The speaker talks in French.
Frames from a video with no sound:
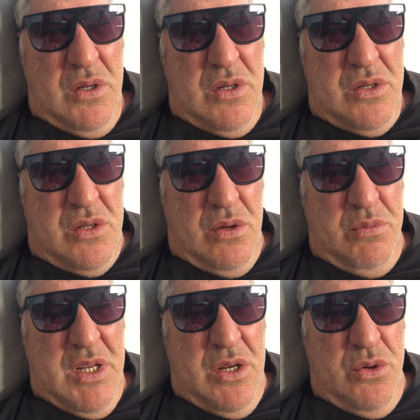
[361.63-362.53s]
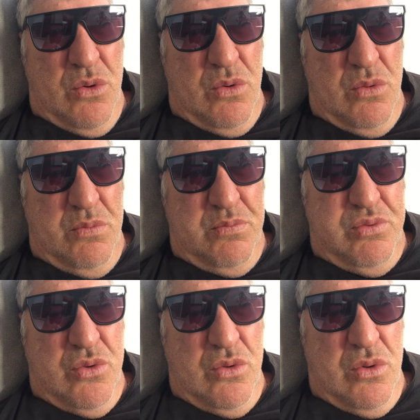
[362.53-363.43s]
100 euh, millions
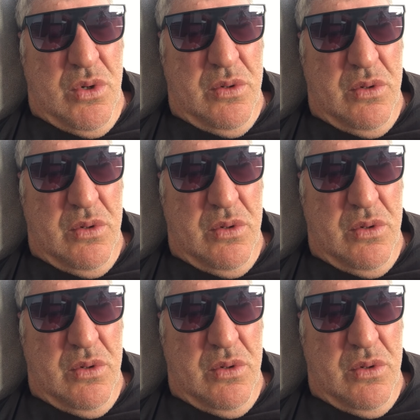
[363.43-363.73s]
pour